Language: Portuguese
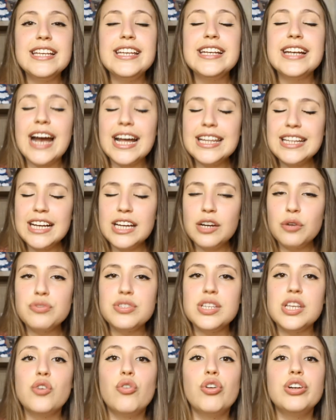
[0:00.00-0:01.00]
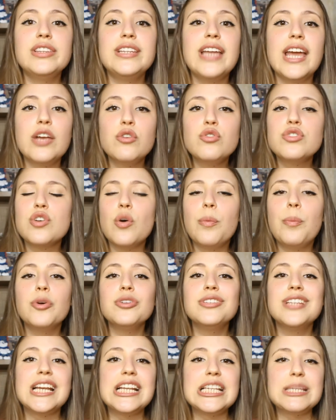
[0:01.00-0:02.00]
E cada grão senhor tem o seu
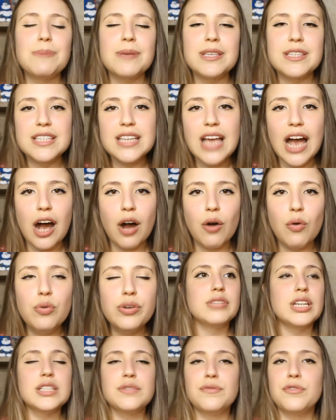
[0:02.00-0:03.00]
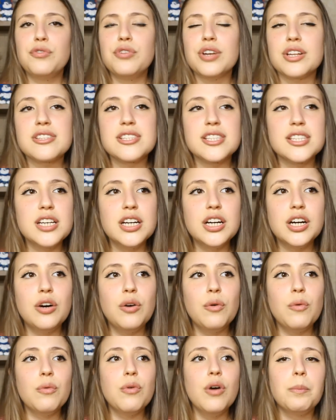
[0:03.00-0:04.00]
poder especial,
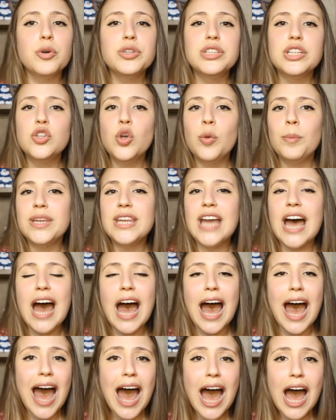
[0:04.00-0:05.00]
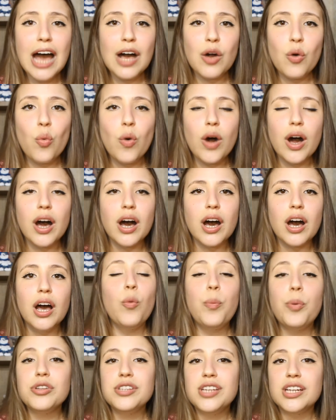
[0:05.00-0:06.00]
transfiguração, poder dominar a água,
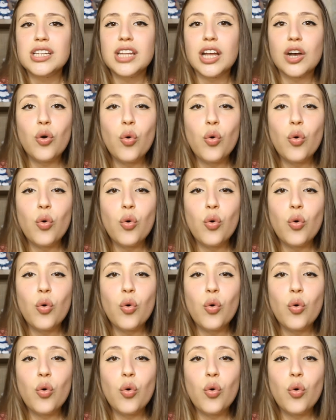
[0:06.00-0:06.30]
o poder da